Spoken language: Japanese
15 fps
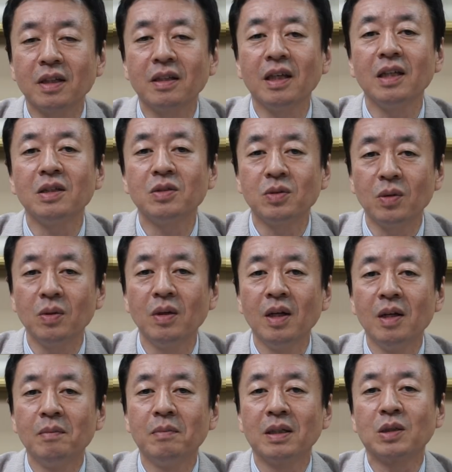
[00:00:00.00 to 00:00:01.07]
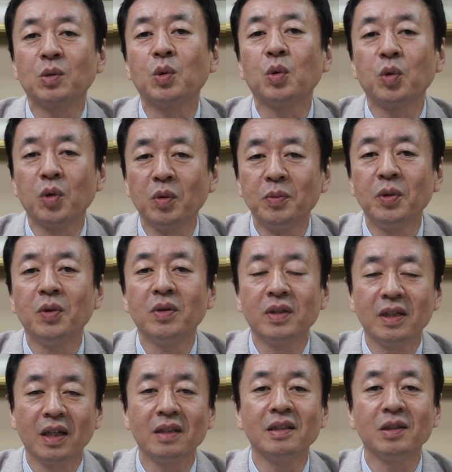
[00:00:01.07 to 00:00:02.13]
けていくと、また心
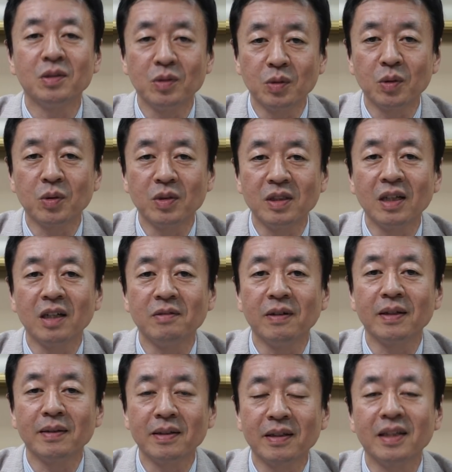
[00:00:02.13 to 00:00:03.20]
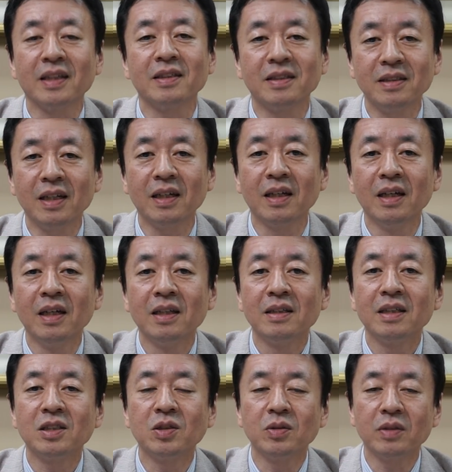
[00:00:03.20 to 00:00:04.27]
も病んでくることになるわけですね。
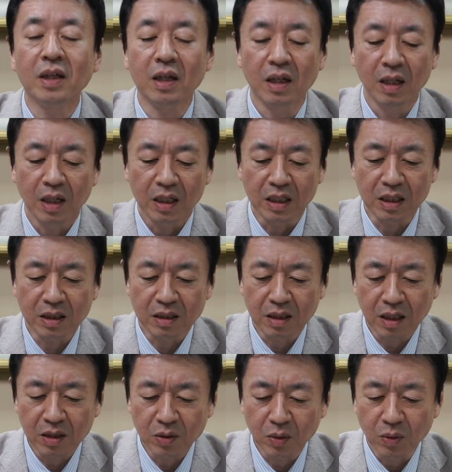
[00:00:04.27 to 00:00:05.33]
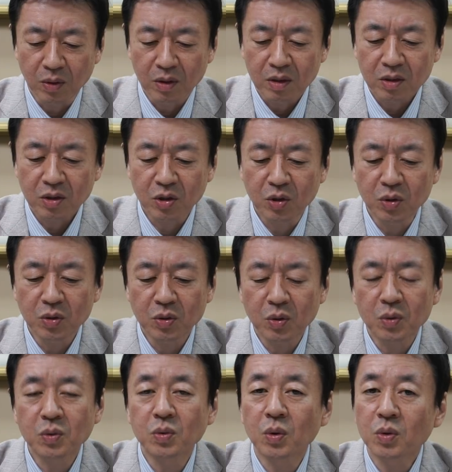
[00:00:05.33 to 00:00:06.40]
ですので一定の休
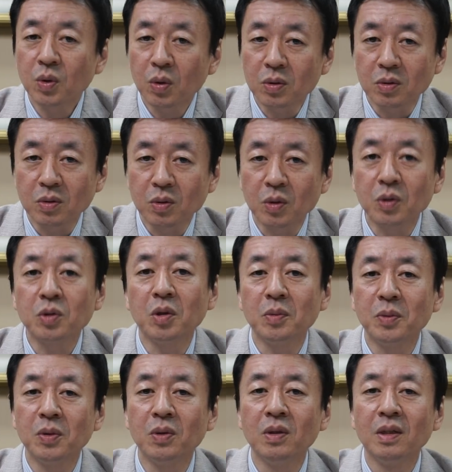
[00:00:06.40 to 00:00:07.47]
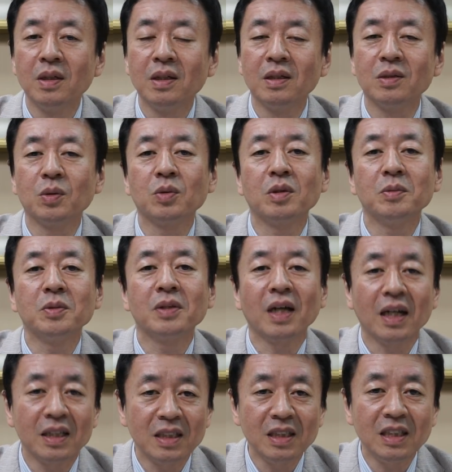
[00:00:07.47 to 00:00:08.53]
息を取るということもとても
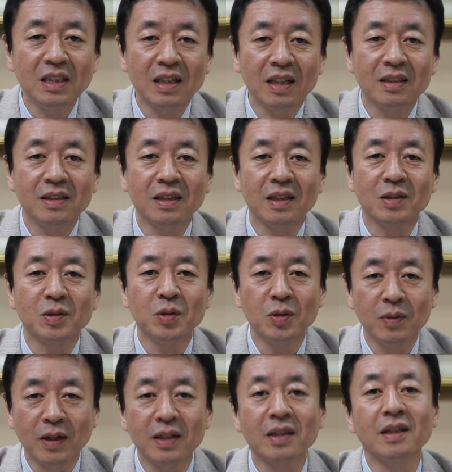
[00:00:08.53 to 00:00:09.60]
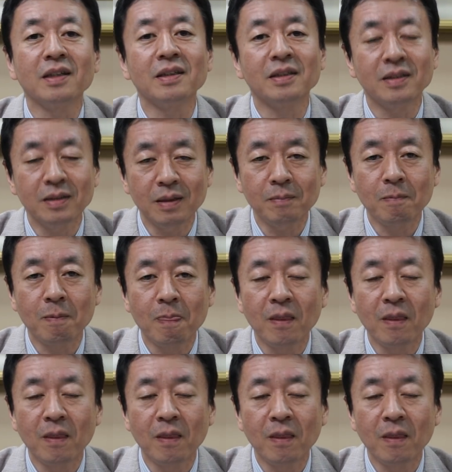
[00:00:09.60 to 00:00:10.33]
大事になってくるわけなんですね。